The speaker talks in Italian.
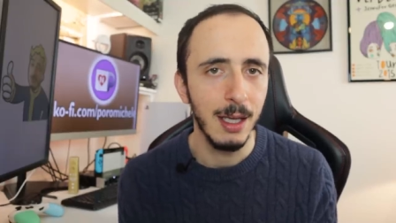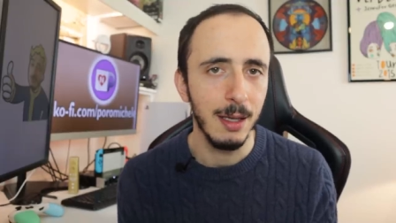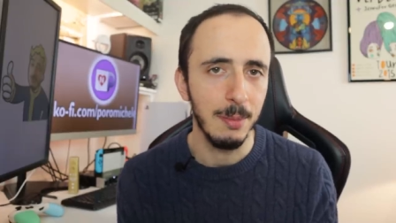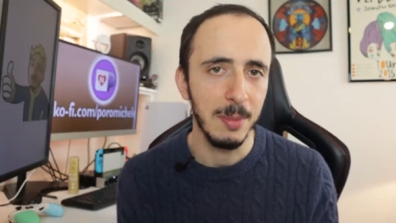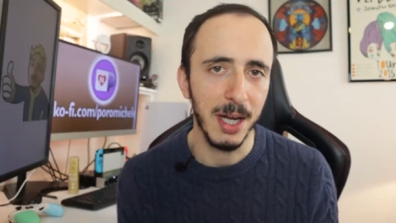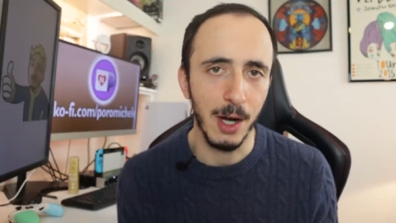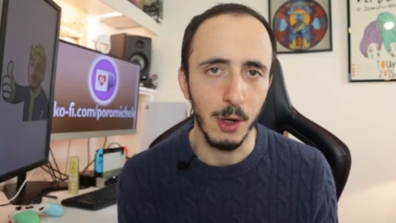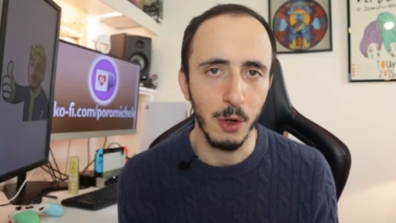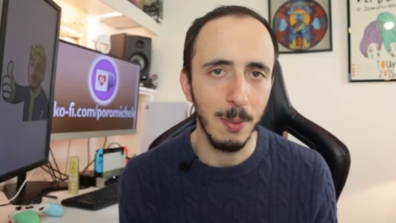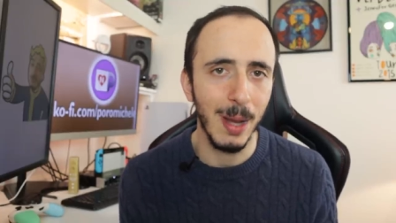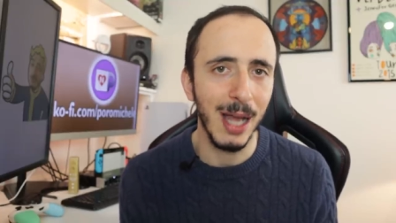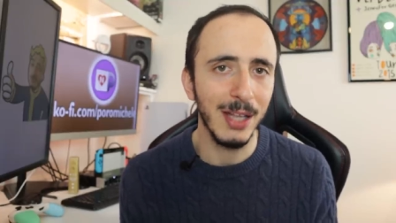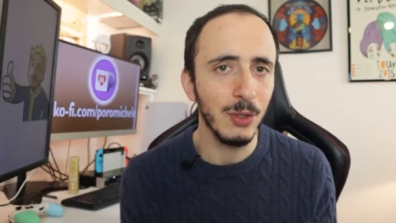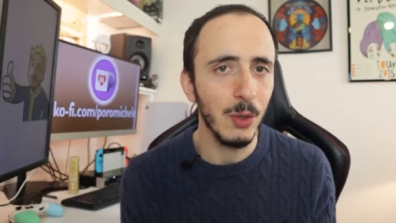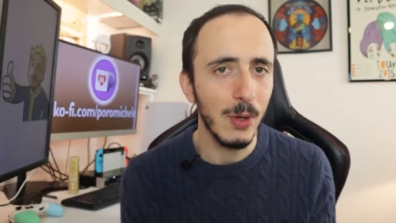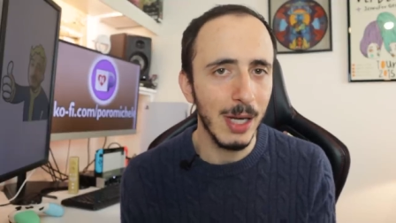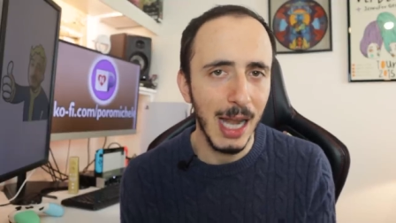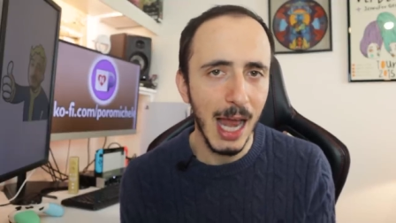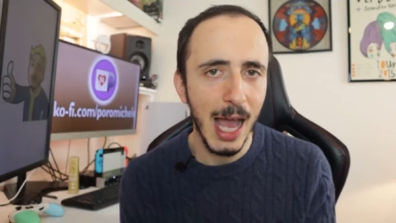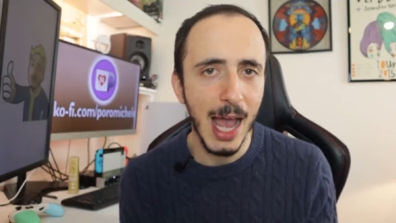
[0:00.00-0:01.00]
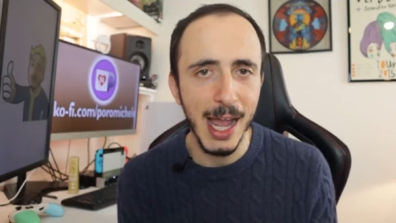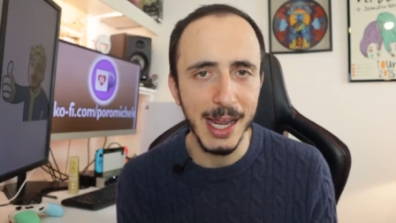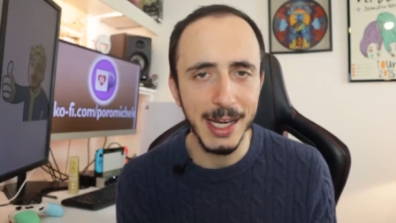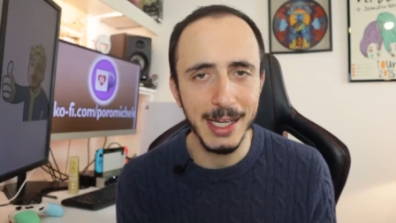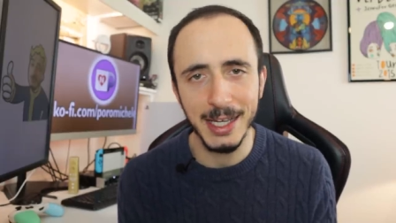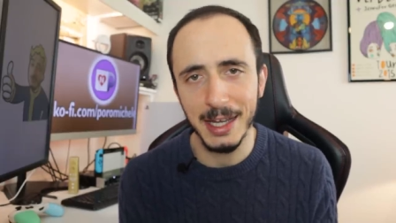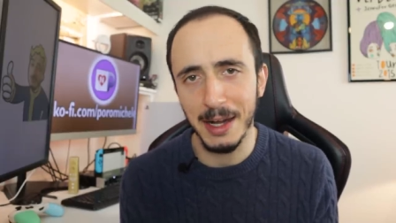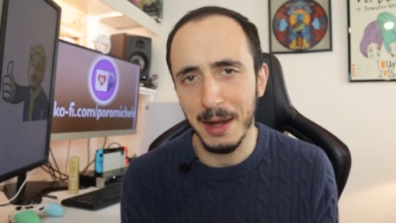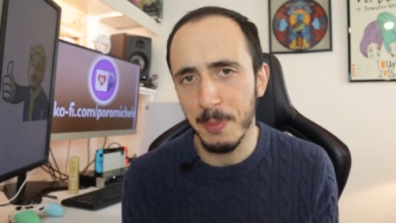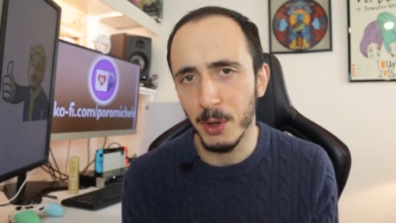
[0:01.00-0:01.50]
Mi raccomando i
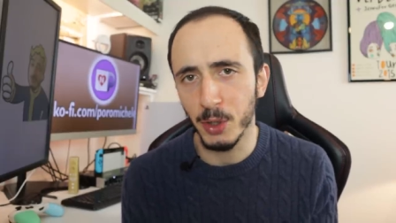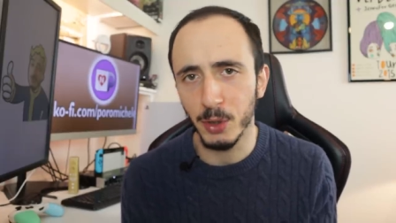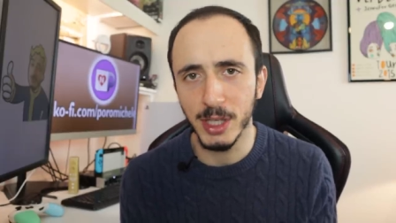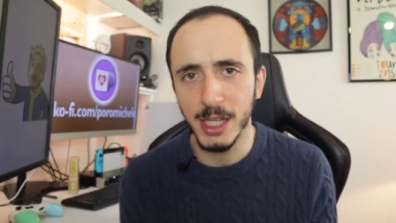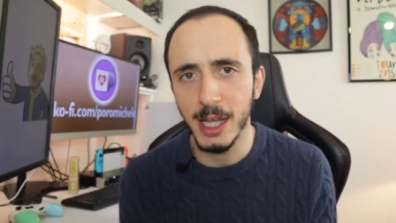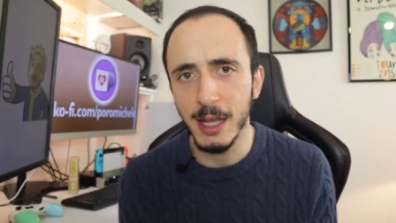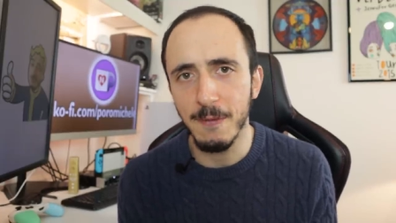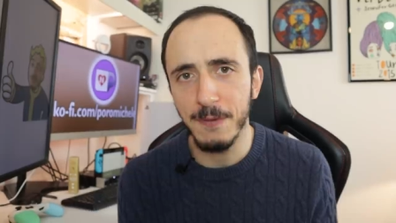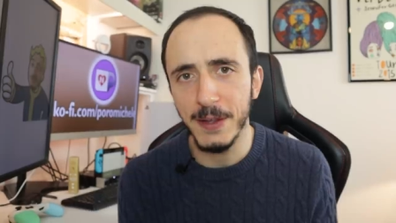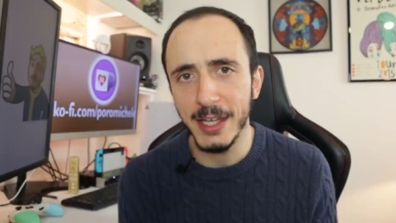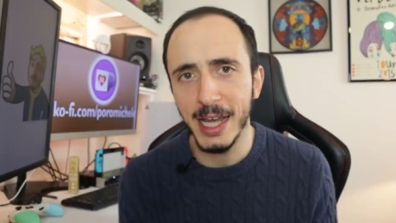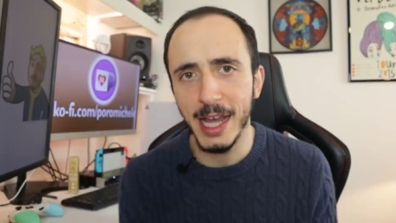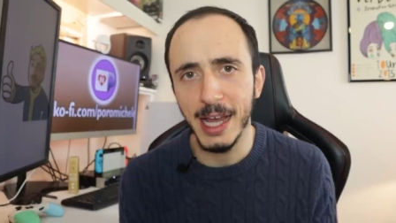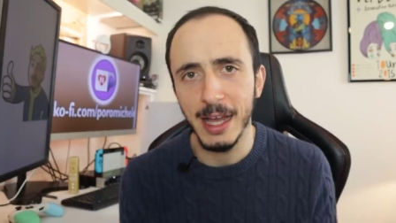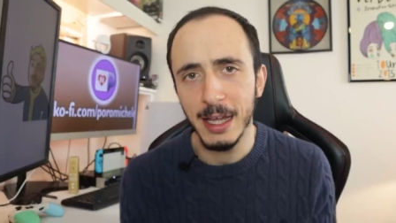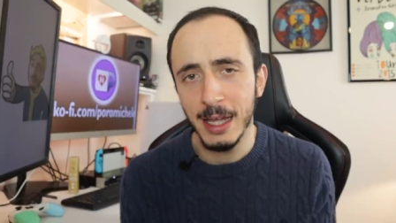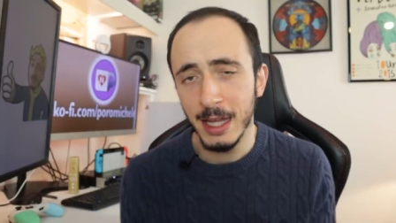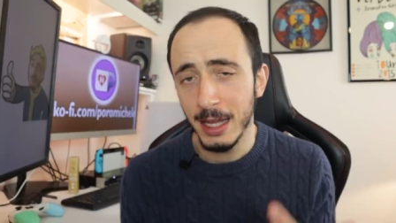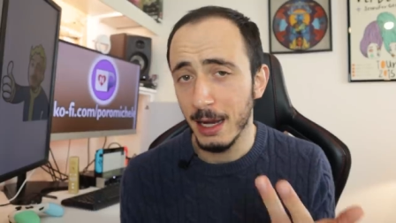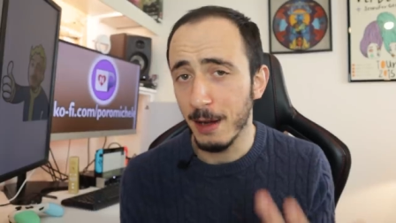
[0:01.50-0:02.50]
like, le porotifiche,